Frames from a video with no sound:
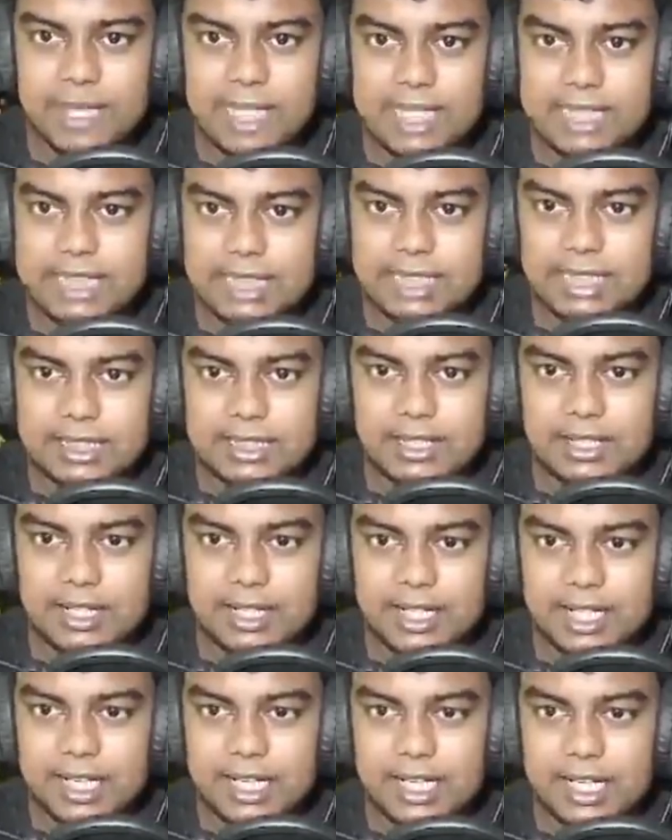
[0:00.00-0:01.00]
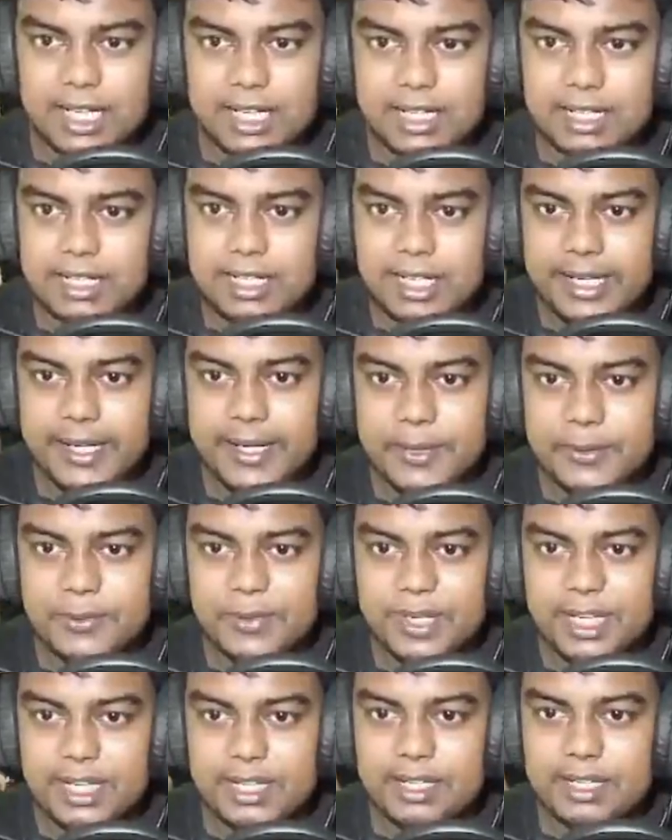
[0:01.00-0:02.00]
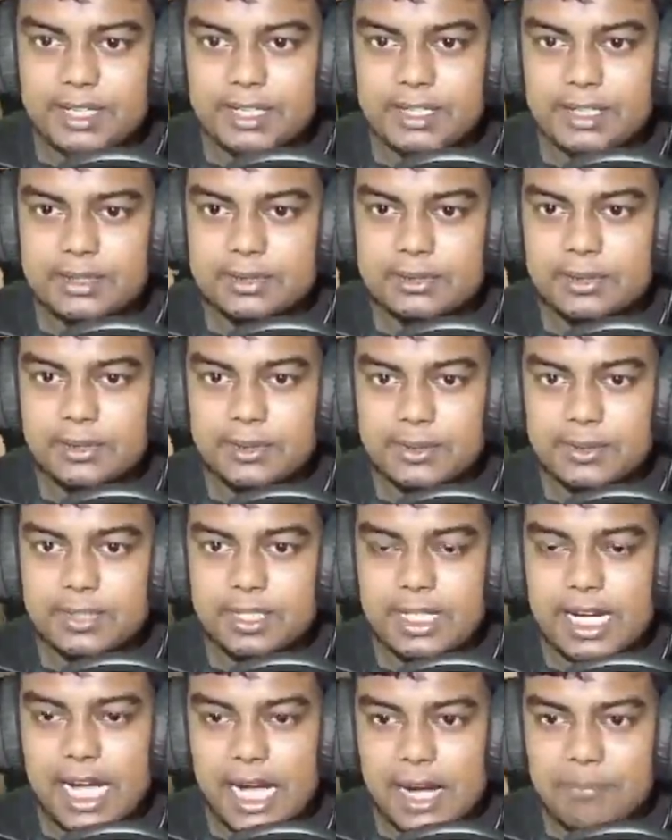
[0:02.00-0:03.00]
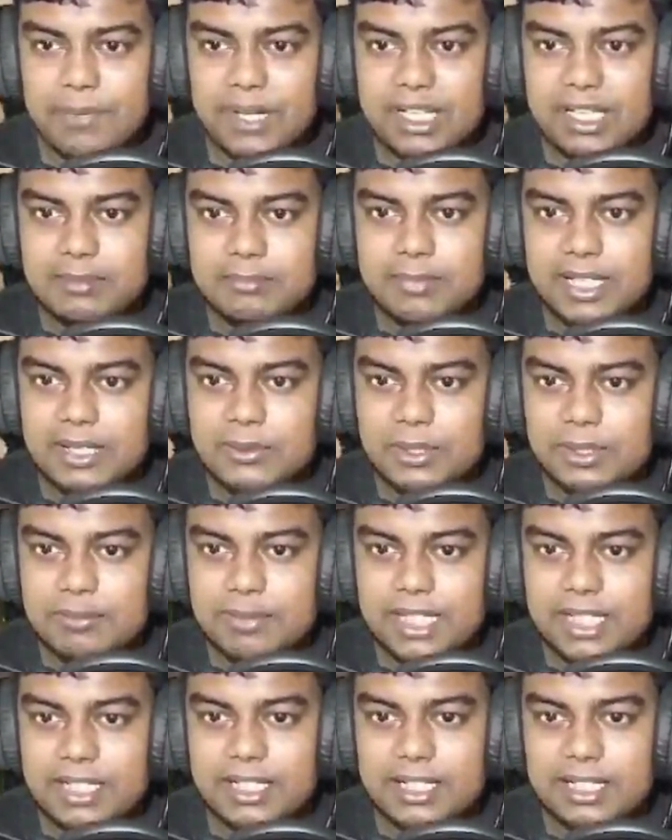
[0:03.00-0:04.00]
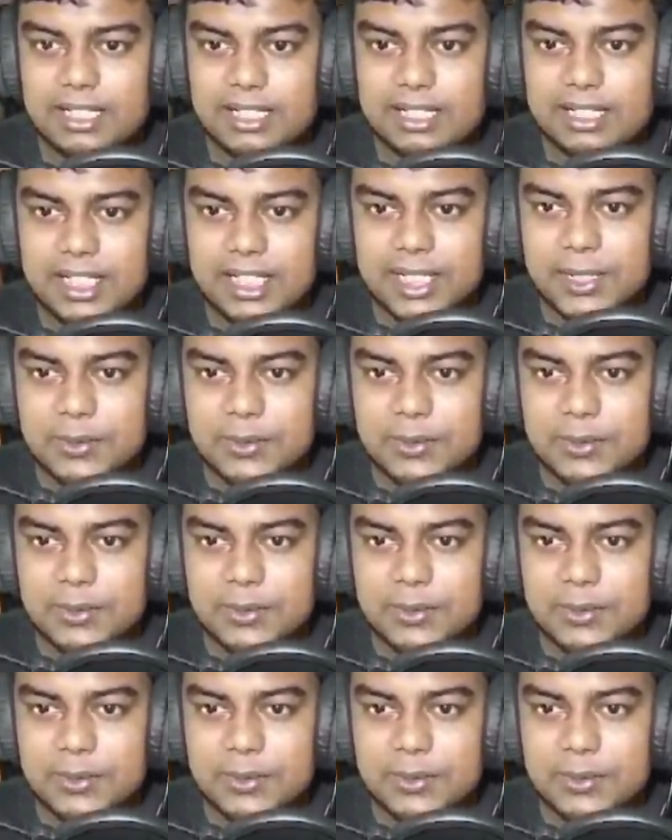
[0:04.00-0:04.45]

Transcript: साथ ये गीकू है तो आपकी टीम में कोई भी गीकू